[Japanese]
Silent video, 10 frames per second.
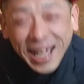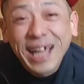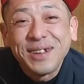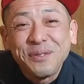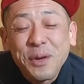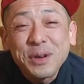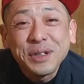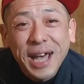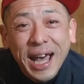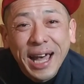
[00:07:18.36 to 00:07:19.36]
あの
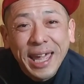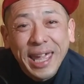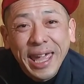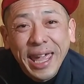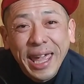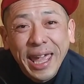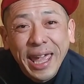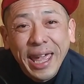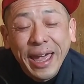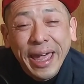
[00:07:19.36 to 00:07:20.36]
僕が、
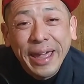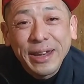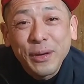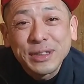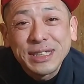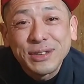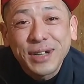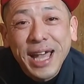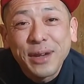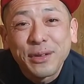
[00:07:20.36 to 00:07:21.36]
えー、両親を
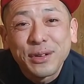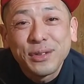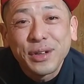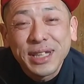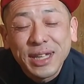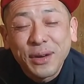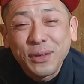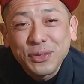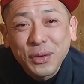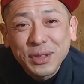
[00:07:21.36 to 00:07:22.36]
介護する時に
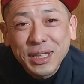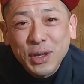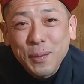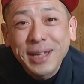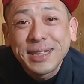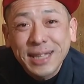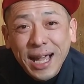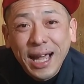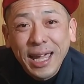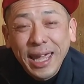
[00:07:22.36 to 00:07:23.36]
本当に困って
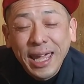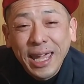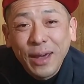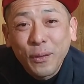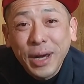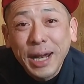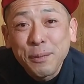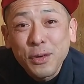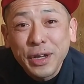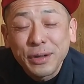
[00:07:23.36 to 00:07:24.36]
た、えお金
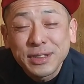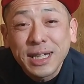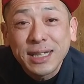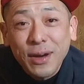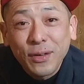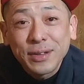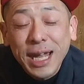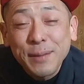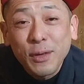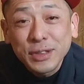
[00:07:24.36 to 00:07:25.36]
儲けの仕方を
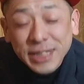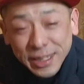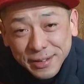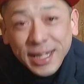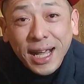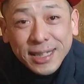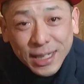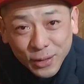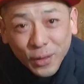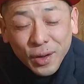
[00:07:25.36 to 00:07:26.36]
誰も教えてくれなかっ
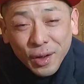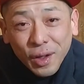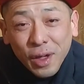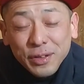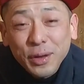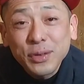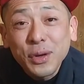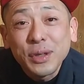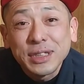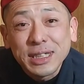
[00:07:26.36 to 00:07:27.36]
たとその
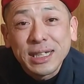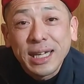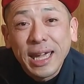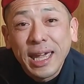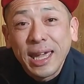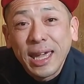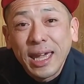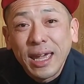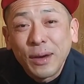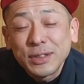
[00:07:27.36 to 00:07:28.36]
当時、
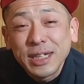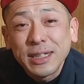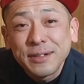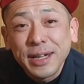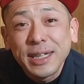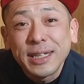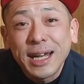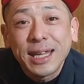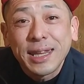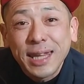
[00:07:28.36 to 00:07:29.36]
えー、教えてくれてい
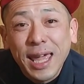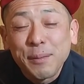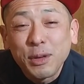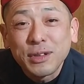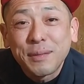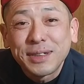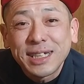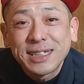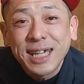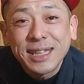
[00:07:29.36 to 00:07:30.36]
たらですね、僕はまた
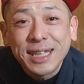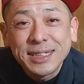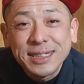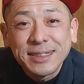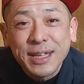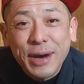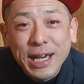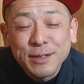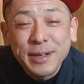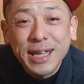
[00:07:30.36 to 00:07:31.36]
違った人生を
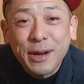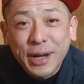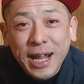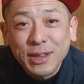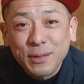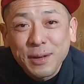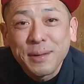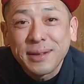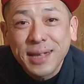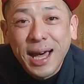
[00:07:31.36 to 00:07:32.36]
歩めたのかなと思い
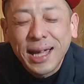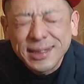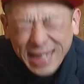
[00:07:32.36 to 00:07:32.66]
ますが、